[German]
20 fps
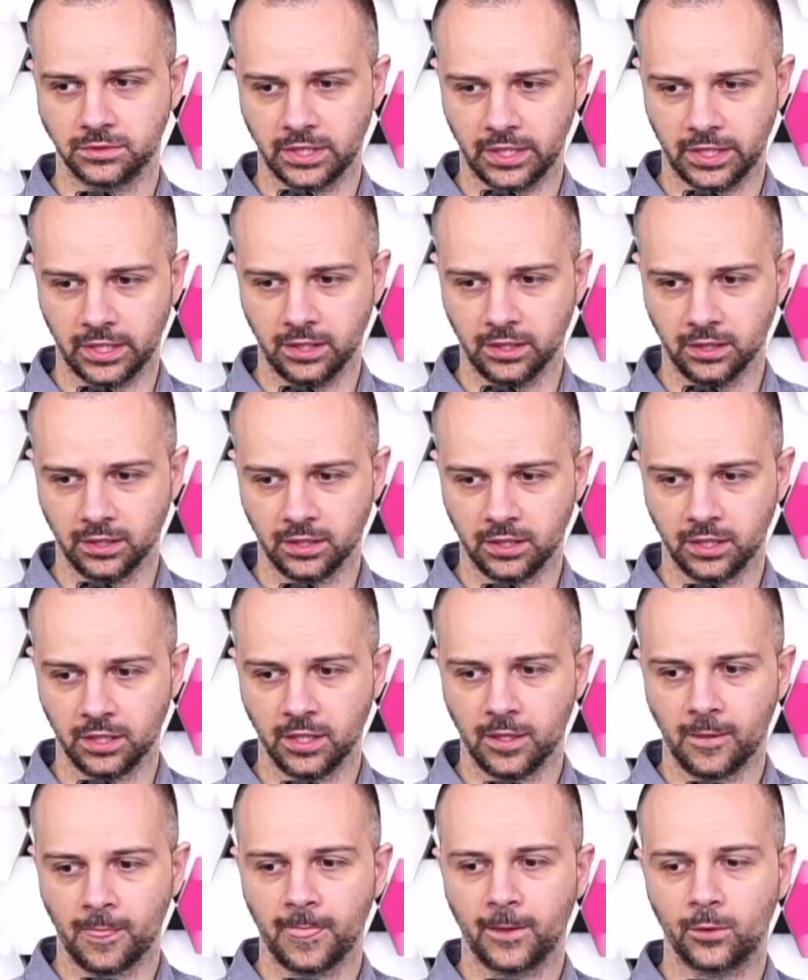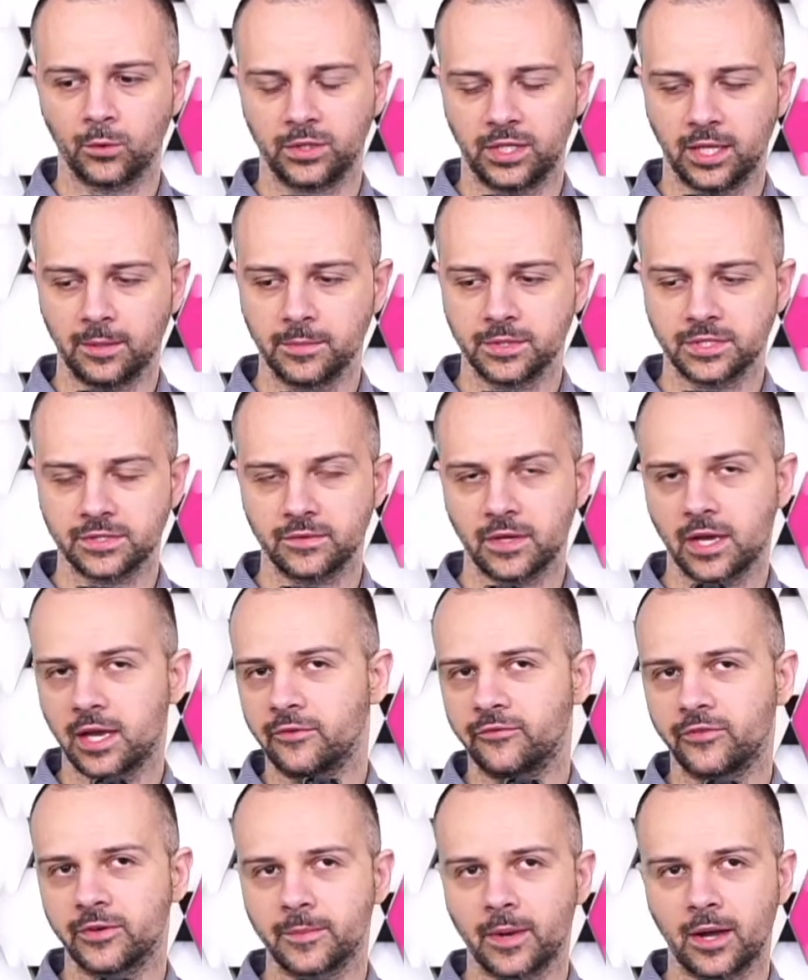Ja? Und da müssen wir
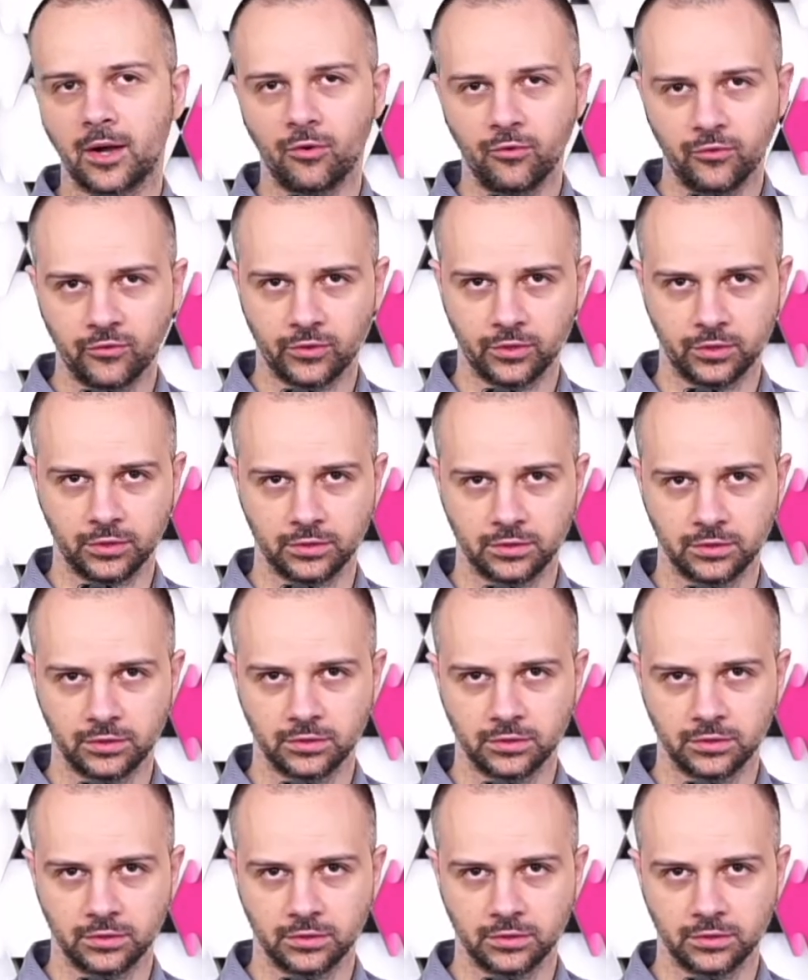einfach mal aufhören.